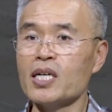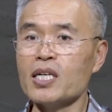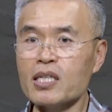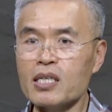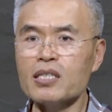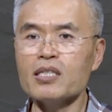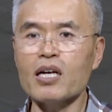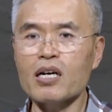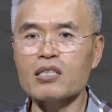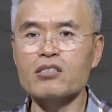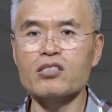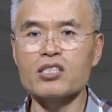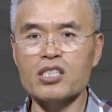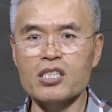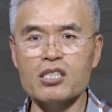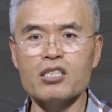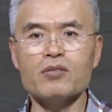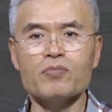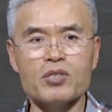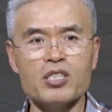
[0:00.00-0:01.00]
그냥
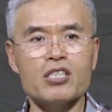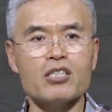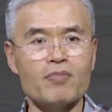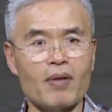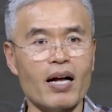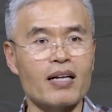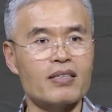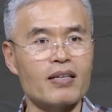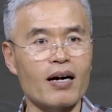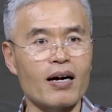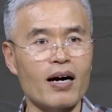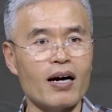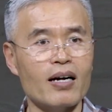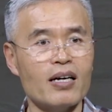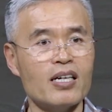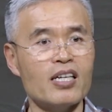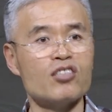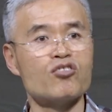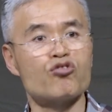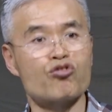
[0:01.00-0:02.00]
시름시름 앓다가
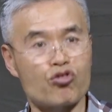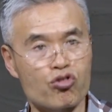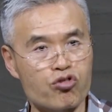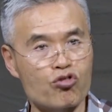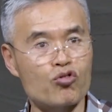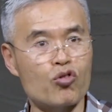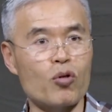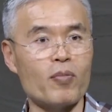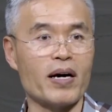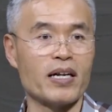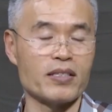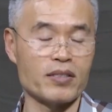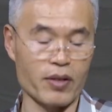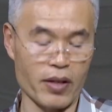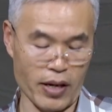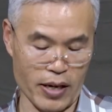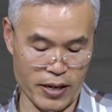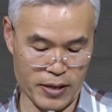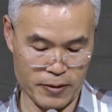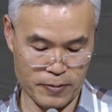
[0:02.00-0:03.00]
죽고
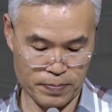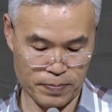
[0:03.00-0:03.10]
마는데